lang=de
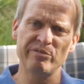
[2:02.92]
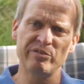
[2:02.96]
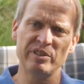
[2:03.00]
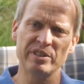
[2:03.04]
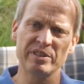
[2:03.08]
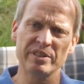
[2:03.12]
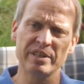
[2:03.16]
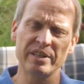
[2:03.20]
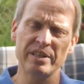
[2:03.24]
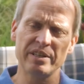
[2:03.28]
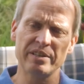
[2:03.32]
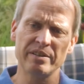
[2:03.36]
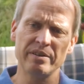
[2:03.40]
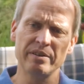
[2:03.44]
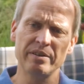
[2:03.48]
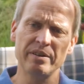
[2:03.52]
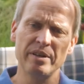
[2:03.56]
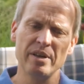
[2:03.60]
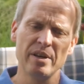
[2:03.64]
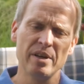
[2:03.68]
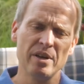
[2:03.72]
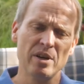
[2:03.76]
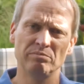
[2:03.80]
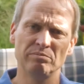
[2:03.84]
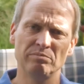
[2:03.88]
vertreten.
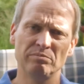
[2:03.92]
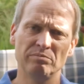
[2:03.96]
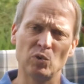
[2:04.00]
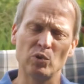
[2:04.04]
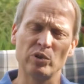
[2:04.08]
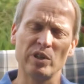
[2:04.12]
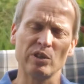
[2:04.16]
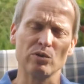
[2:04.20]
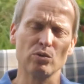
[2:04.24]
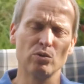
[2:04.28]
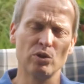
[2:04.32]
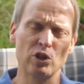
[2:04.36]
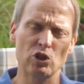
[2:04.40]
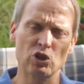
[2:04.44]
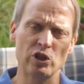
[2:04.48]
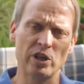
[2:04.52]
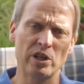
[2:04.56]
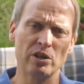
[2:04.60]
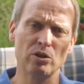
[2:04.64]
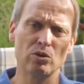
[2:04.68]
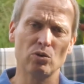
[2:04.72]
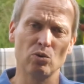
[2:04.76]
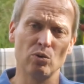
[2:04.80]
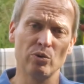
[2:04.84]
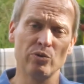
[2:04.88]
Und das
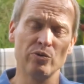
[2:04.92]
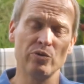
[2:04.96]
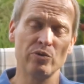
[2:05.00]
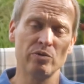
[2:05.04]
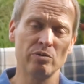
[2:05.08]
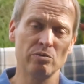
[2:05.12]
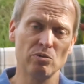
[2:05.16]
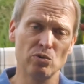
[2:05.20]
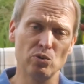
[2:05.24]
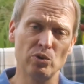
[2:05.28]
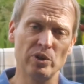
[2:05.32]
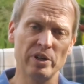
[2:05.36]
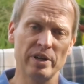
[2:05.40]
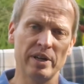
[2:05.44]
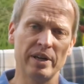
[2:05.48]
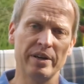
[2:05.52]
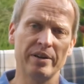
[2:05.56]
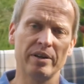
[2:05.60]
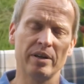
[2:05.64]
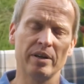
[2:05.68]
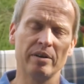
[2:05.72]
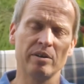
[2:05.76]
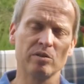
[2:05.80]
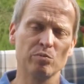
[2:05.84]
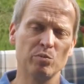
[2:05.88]
unterscheidet uns zu den
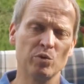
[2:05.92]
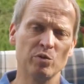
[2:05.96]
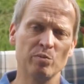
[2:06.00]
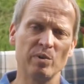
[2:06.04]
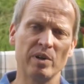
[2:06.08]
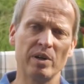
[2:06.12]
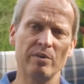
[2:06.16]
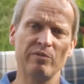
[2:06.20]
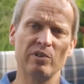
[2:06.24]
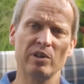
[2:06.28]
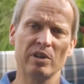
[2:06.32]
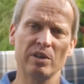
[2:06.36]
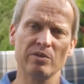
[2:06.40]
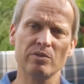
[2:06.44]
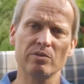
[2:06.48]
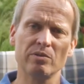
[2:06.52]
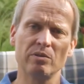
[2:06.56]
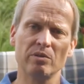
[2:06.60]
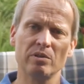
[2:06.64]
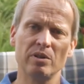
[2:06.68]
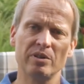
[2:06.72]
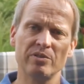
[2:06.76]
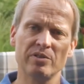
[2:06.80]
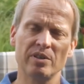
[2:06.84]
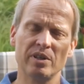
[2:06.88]
anderen. Das muss man einfach ganz
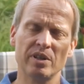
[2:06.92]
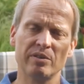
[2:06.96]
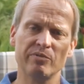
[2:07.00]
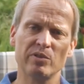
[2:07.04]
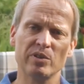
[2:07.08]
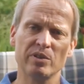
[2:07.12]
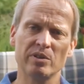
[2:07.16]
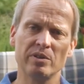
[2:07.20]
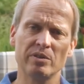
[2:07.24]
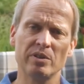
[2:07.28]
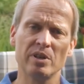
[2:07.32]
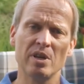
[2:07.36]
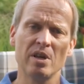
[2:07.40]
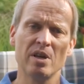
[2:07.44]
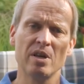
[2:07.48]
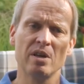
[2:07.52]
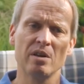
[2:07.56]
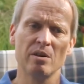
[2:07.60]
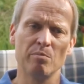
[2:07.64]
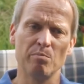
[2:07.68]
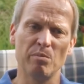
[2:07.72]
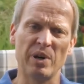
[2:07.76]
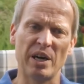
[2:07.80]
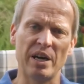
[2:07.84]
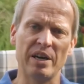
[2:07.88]
deutlich sagen. Wir sind
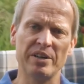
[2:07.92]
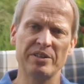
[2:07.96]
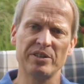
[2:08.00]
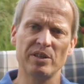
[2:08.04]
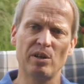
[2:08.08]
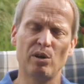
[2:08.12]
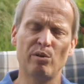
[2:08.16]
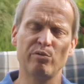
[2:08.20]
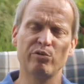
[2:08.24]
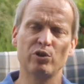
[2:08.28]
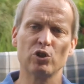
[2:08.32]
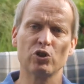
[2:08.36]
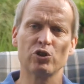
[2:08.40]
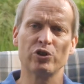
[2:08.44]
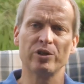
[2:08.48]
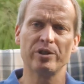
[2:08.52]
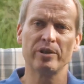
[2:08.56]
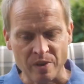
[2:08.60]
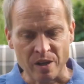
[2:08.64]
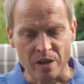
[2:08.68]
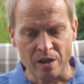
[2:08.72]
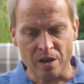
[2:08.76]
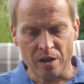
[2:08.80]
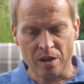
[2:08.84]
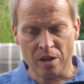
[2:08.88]
breiter
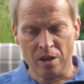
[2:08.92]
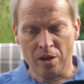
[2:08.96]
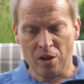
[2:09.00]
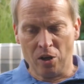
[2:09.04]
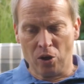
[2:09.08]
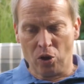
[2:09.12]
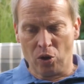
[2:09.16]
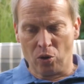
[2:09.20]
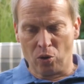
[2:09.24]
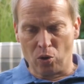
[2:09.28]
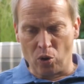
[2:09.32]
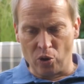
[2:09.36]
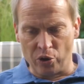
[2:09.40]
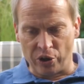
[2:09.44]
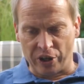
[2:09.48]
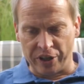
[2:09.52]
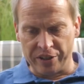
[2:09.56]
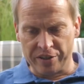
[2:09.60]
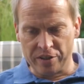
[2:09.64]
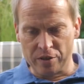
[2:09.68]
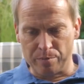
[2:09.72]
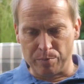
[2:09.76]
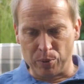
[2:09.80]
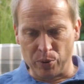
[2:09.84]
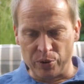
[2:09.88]
aufgestellt.
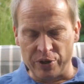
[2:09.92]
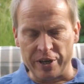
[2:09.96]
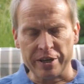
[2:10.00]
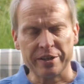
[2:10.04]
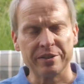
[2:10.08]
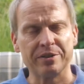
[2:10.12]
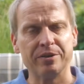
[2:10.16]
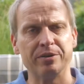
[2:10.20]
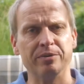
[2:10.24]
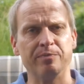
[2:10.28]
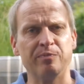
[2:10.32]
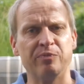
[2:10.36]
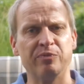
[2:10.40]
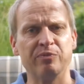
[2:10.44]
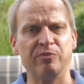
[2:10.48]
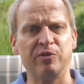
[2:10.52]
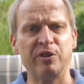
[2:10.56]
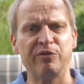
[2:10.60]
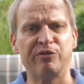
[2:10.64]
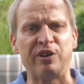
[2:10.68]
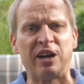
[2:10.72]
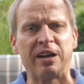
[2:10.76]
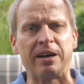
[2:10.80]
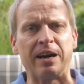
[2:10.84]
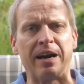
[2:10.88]
Konkretes Projekt? Wir
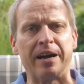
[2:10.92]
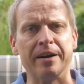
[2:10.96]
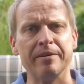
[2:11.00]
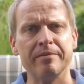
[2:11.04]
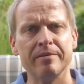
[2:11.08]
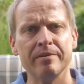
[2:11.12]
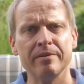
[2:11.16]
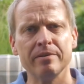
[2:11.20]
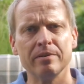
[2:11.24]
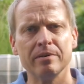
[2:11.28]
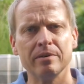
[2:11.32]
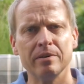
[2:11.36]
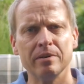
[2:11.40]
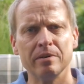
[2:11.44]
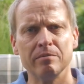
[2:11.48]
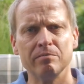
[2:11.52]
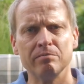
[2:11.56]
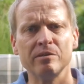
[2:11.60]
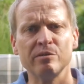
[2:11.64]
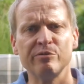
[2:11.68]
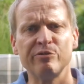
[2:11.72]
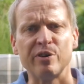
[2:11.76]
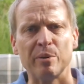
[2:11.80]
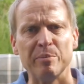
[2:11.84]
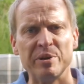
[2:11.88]
fangen an.
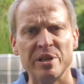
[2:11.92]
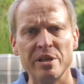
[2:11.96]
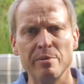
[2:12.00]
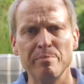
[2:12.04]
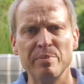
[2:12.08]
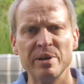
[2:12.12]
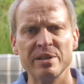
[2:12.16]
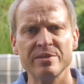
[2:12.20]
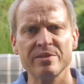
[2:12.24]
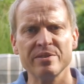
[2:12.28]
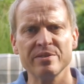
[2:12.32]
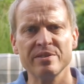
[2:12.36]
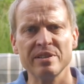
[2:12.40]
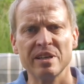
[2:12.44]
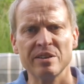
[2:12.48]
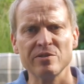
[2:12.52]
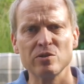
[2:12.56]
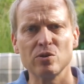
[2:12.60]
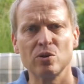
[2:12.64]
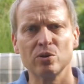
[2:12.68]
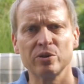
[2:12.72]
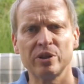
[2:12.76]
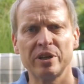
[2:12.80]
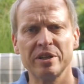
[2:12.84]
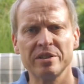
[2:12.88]
Ähm, Familienpass ist ein ganz
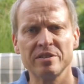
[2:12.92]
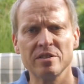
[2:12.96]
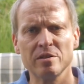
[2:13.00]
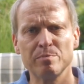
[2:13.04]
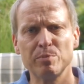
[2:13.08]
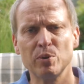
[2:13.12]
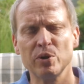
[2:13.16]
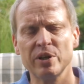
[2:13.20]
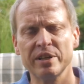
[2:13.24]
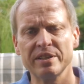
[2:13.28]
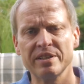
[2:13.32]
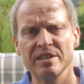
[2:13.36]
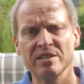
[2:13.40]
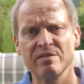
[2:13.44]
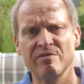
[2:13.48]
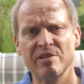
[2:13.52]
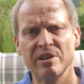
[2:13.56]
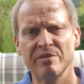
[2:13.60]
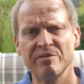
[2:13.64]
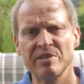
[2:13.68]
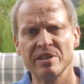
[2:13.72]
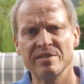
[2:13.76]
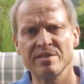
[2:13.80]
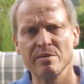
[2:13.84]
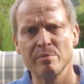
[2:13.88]
konkretes Projekt. Das
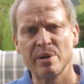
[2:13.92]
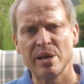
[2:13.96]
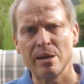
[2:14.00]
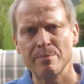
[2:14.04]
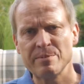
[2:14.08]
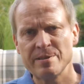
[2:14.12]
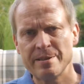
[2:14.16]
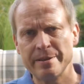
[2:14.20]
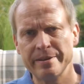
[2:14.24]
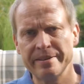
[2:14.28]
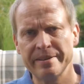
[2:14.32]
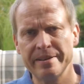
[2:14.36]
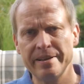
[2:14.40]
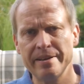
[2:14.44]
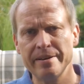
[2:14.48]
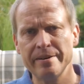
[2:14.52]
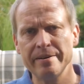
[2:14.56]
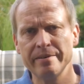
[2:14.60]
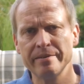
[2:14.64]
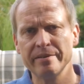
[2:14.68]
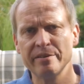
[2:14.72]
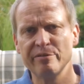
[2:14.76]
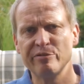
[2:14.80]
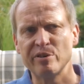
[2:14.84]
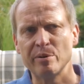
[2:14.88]
werden wir jetzt im Herbst
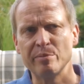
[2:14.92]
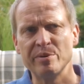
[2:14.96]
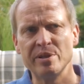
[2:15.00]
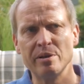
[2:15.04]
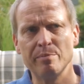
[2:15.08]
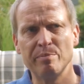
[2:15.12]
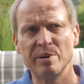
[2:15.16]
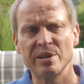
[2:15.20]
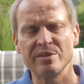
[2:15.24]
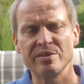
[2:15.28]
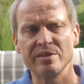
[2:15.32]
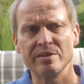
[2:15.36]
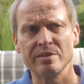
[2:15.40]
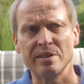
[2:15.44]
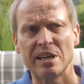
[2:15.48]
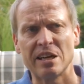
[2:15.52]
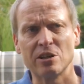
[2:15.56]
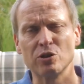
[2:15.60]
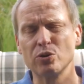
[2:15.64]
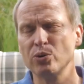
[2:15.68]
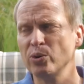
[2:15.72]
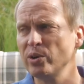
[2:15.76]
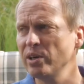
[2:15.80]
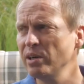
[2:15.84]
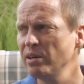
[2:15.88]
angehen. Äh, Familienpass
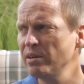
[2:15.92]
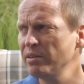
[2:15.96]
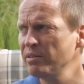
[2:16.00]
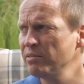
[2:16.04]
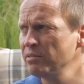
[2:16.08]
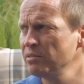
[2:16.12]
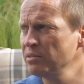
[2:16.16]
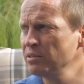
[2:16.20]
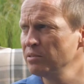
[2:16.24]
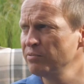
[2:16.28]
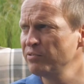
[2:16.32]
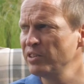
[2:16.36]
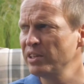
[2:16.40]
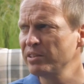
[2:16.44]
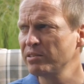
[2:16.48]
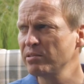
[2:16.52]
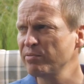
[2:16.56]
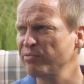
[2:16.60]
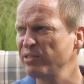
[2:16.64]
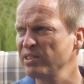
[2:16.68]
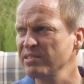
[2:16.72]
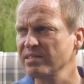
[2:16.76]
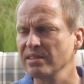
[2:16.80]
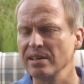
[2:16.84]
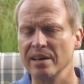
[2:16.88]
aktuell äh, wird
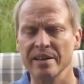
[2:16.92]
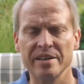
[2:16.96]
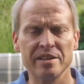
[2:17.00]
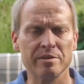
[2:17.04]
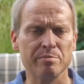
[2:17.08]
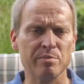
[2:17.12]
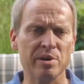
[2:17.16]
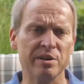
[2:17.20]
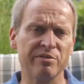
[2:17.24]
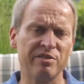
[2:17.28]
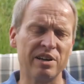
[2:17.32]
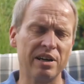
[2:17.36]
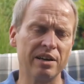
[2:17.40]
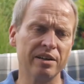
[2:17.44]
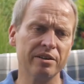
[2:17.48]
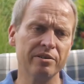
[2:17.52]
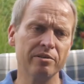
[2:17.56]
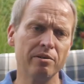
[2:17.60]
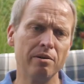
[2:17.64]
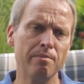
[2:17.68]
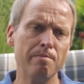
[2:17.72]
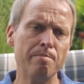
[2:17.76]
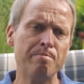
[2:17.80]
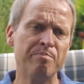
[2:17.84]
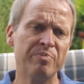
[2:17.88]
fast gar nicht mehr
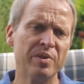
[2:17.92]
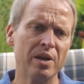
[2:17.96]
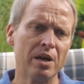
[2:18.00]
wahrgenommen.